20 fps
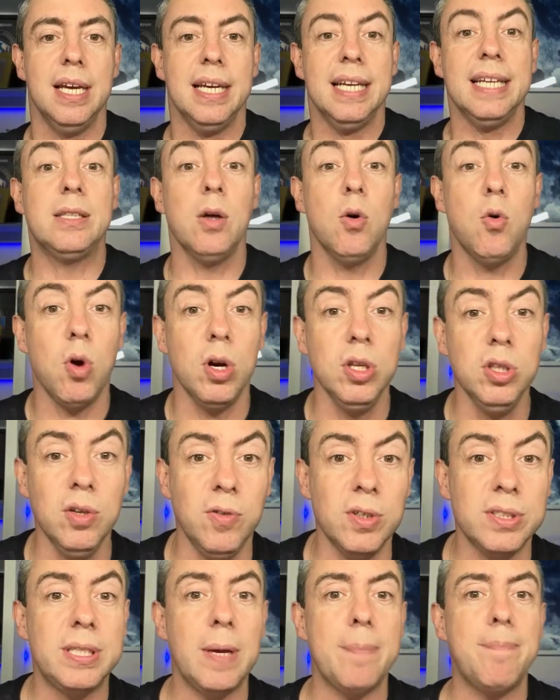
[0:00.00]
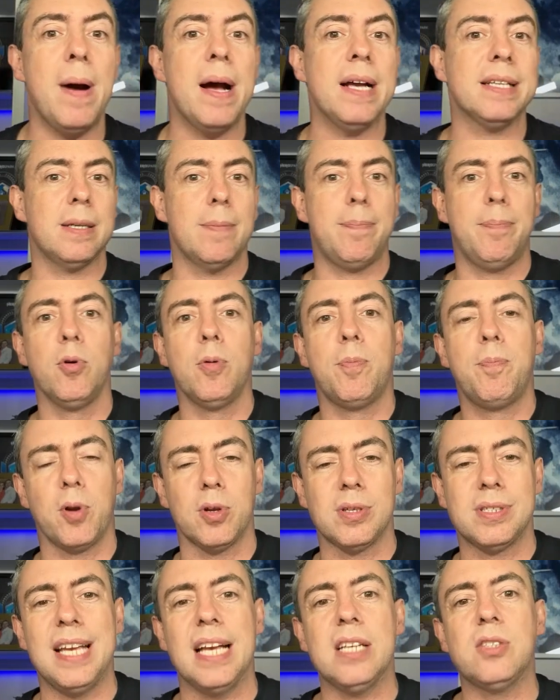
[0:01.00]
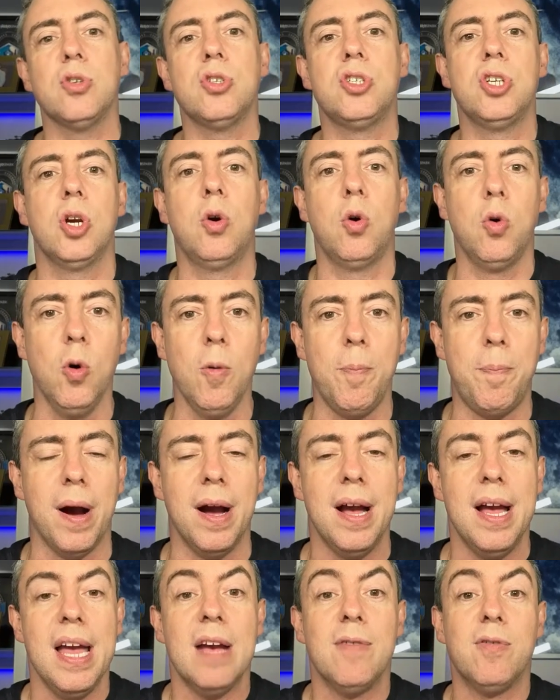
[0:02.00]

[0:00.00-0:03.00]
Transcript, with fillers: Então, quando você passa por processo de culpa,